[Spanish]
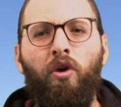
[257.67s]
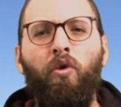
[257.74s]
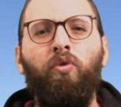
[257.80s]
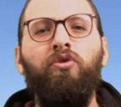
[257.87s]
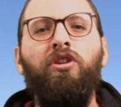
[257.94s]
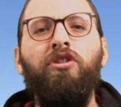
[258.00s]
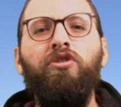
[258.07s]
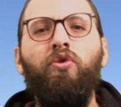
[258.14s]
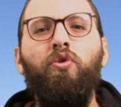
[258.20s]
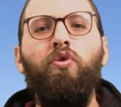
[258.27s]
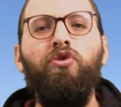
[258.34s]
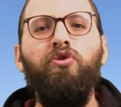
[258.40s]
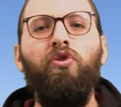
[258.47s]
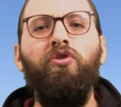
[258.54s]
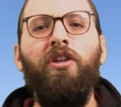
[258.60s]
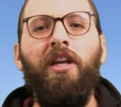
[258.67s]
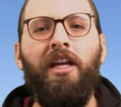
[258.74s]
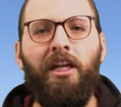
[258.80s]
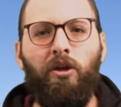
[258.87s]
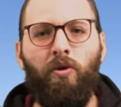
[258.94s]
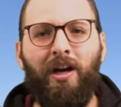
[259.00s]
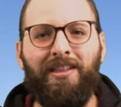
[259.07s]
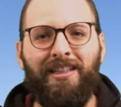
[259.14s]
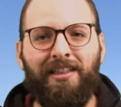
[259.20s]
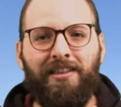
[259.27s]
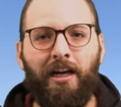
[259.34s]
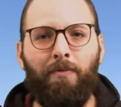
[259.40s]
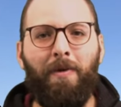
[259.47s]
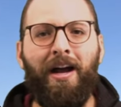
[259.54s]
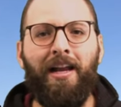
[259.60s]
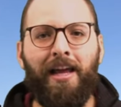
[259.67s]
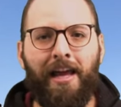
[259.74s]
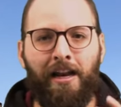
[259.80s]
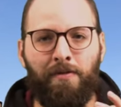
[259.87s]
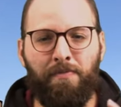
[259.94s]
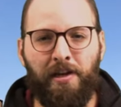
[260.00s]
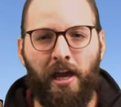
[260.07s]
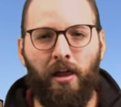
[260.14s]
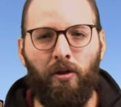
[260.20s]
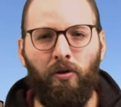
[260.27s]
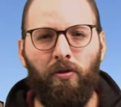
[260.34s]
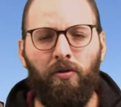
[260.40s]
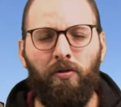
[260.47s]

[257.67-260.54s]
Un discurso dirigido a exacerbar el miedo.